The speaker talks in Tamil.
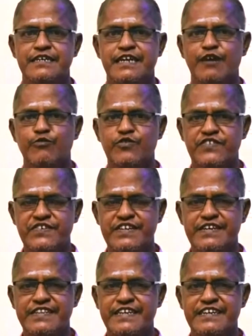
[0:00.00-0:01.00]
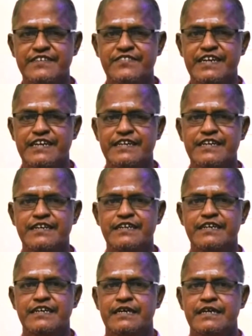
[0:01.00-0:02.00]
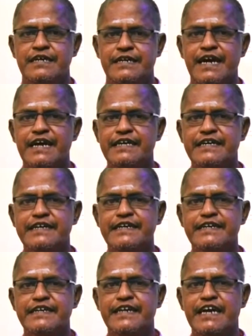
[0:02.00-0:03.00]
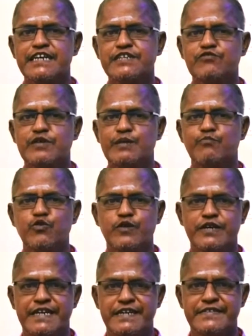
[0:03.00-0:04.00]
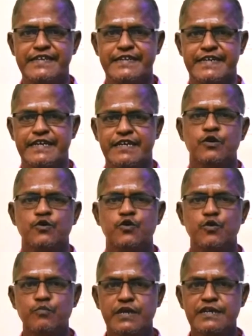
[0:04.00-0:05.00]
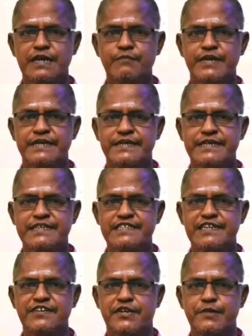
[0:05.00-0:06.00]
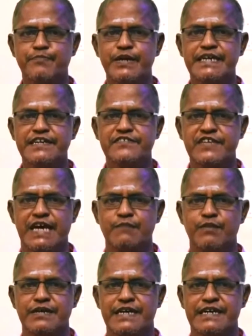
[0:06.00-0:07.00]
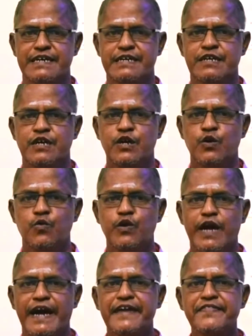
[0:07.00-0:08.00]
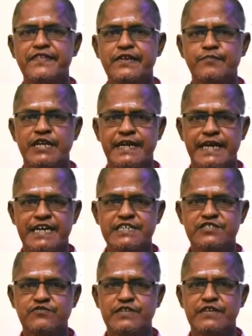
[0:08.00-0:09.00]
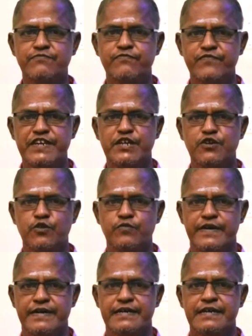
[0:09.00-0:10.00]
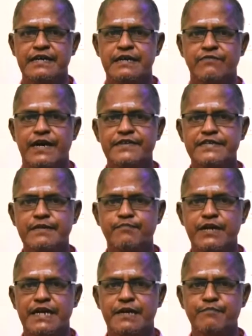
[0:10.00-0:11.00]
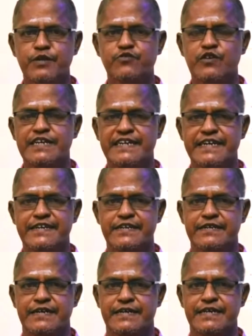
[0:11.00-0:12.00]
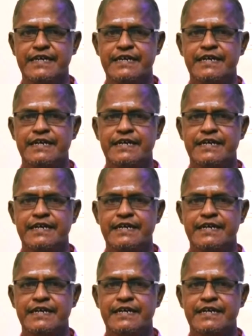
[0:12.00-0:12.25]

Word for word: நான் ஒரு சிறுகதை எழுத்தாளர் நான் இரண்டு நகைச்சுவை புக்கும் எழுதியிருக்கேன் ஹியூமர் கிளப் இன்டர்நேஷனல் ட்ரிப்ளிகன் சார்பாக ஒரு ஐந்து நிமிட நகைச்சுவை வீடியோவை வாட்ஸ்அப்பில் அனுப்ப சொல்லி கேட்டிருக்காங்க